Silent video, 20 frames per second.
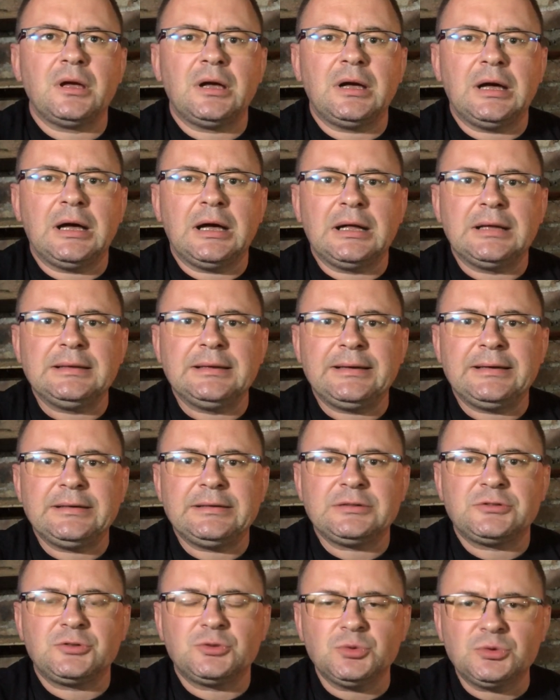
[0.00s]

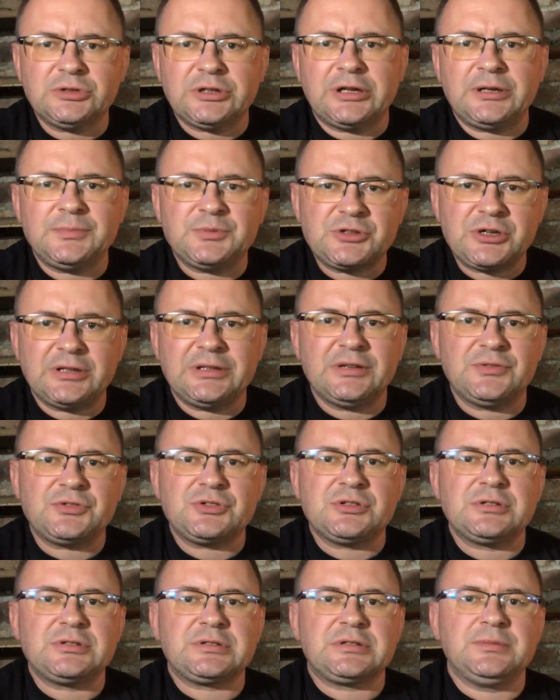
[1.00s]
ale tutaj przede
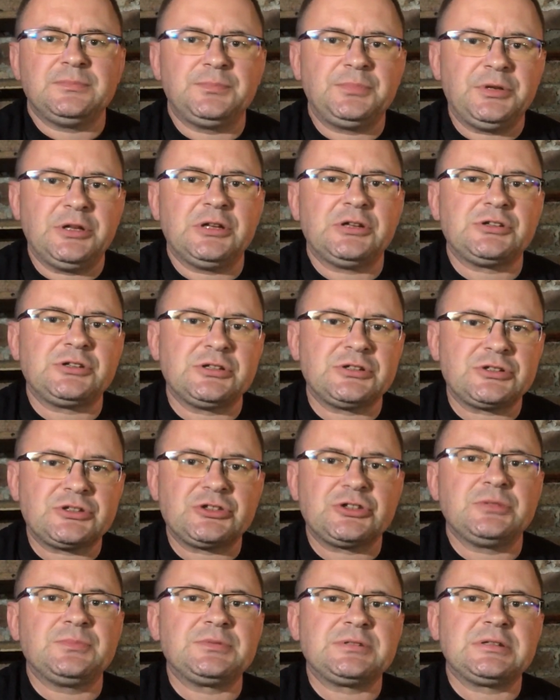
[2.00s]
wszystkim pierwsze
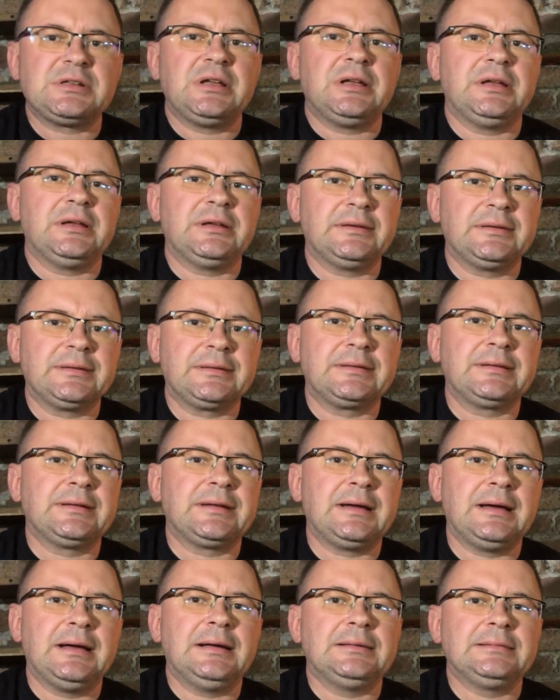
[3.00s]
skrzypce e,
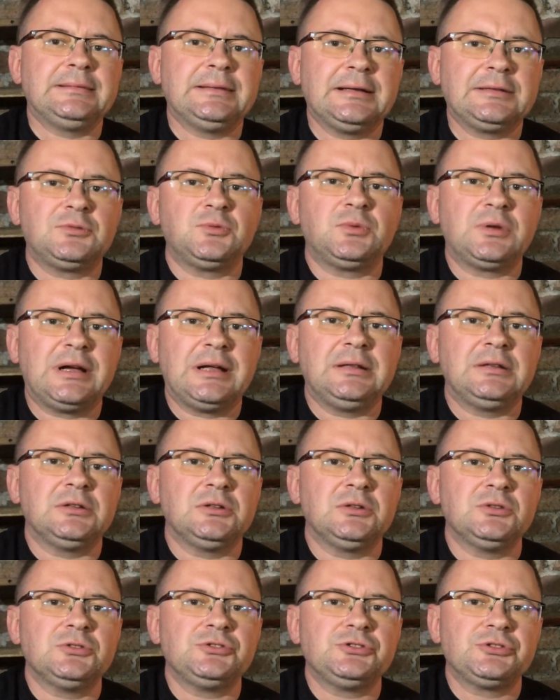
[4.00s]
gra
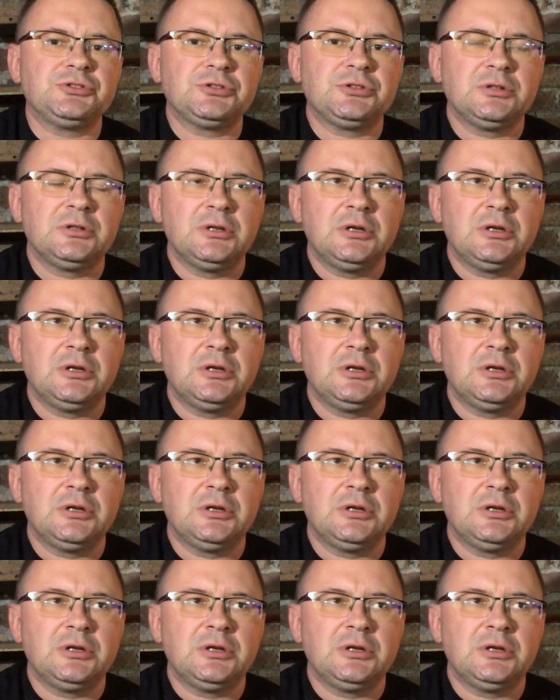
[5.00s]
naturalność,